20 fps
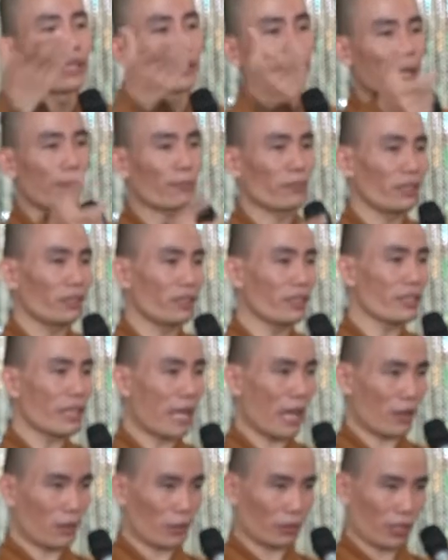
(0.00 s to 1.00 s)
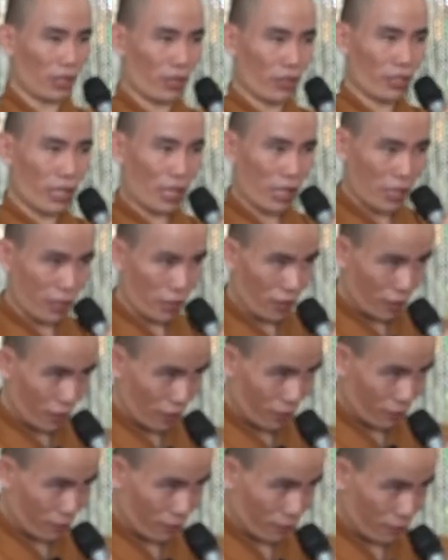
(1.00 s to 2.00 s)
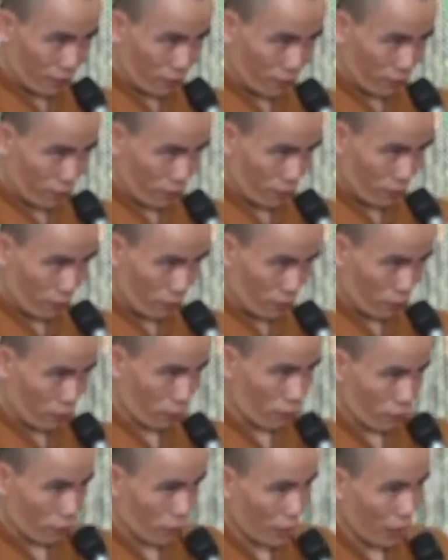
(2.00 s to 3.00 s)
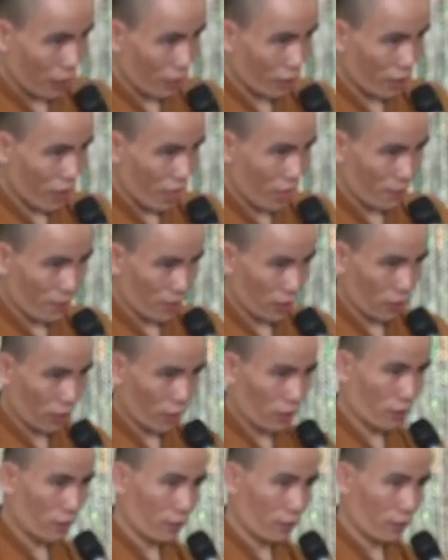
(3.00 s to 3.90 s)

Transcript: mình cầm lên lưỡi dao thì nó chặt ai trước? Chặt cái tay mình trước.